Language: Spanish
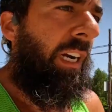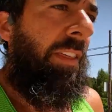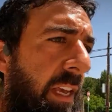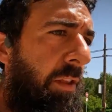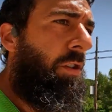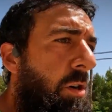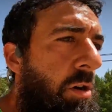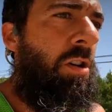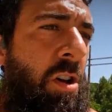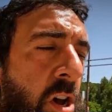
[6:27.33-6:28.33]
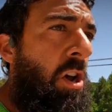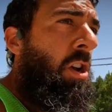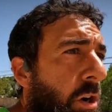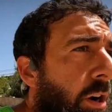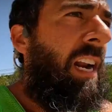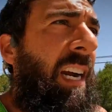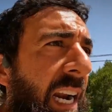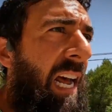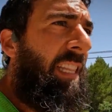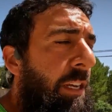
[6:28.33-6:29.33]
creciendo con el
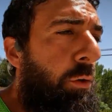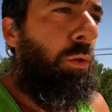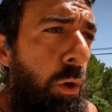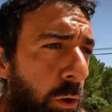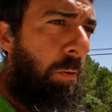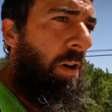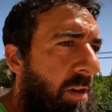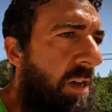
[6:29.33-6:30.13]
canal de YouTube